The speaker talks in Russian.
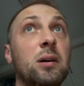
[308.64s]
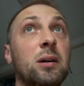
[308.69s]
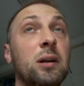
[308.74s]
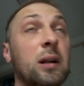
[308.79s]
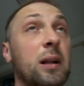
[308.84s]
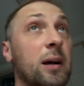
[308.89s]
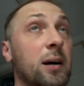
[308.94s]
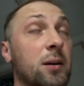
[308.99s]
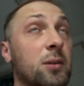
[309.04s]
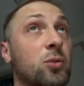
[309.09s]

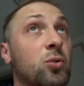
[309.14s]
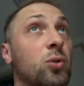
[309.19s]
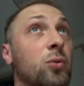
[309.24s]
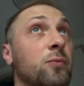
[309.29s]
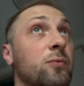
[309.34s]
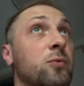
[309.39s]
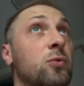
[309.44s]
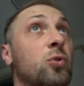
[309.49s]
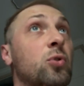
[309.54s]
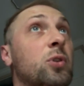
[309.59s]
Ля,
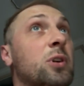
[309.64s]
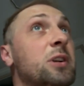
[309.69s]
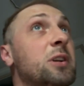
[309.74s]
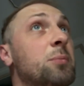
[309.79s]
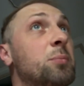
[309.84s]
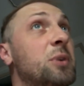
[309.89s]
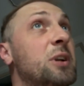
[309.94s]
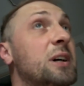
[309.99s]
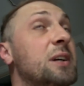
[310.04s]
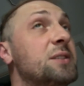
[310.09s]
ком в горле,
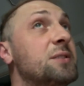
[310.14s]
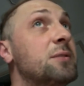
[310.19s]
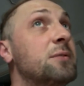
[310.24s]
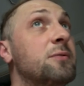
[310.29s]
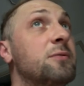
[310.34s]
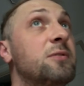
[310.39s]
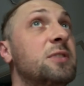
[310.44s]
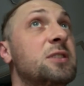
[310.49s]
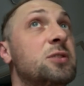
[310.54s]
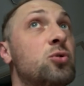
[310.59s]
блядь,
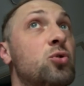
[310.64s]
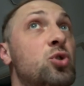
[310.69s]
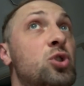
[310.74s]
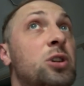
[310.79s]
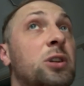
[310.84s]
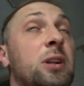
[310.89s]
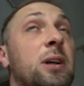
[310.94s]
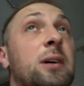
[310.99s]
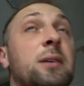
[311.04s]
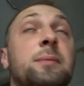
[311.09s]

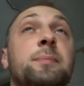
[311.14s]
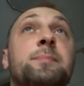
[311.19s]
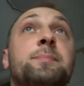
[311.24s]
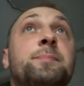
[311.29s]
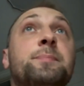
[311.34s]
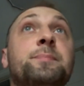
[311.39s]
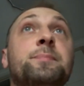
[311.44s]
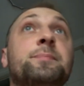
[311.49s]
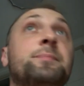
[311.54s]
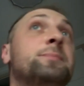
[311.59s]
высушила.
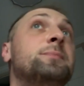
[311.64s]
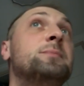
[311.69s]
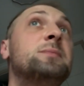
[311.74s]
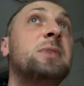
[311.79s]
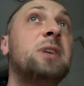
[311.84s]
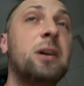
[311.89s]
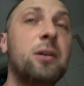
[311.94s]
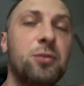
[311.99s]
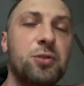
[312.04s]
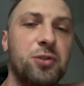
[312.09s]

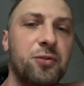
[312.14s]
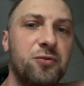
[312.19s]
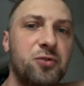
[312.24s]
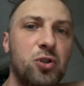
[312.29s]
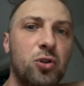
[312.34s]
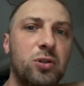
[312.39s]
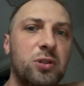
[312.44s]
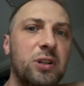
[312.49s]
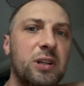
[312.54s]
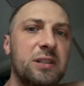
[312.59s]
Короче,
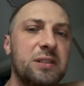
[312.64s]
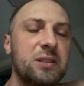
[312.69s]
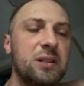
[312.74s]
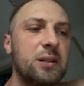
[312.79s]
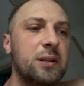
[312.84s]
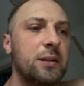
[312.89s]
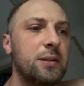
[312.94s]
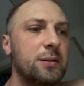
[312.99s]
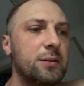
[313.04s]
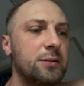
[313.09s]
все
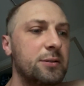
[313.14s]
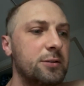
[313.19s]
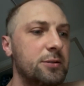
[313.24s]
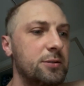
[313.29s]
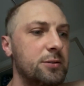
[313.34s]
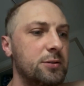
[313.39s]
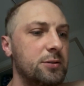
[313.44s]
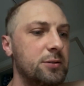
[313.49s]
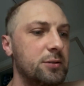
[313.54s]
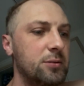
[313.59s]
классика.
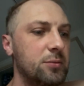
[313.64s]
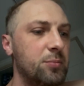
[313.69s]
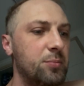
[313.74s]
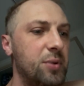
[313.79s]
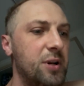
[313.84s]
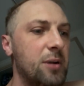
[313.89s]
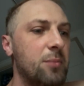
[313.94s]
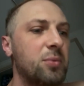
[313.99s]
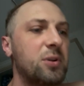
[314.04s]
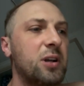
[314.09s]

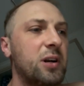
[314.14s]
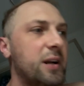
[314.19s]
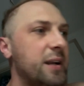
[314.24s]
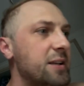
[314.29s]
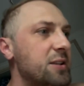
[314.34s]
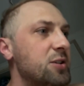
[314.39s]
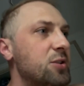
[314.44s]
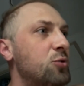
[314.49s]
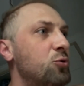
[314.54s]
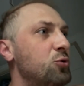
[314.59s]
Прям
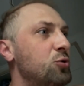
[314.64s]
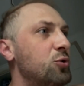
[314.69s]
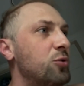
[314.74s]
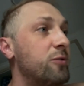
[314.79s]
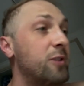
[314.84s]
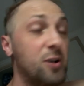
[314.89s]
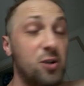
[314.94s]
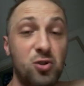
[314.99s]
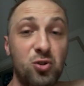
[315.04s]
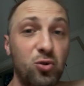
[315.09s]
крайне
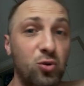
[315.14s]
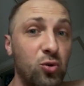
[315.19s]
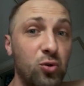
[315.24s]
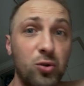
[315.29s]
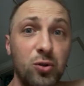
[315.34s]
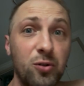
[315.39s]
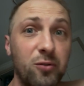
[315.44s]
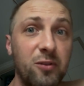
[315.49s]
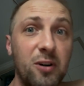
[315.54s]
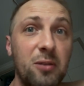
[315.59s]
хуево. А что
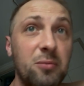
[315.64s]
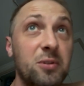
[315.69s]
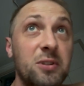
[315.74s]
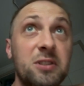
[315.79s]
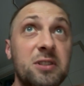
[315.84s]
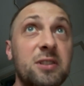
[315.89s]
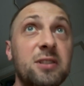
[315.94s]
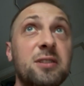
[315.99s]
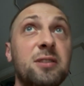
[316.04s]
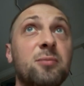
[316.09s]
хуево,
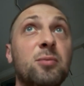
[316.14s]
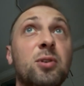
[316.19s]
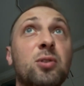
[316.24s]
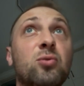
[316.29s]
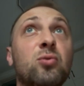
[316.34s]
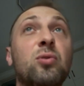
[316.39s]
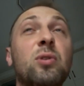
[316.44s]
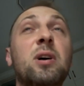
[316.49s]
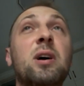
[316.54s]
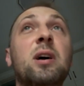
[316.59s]
объяснить не могу.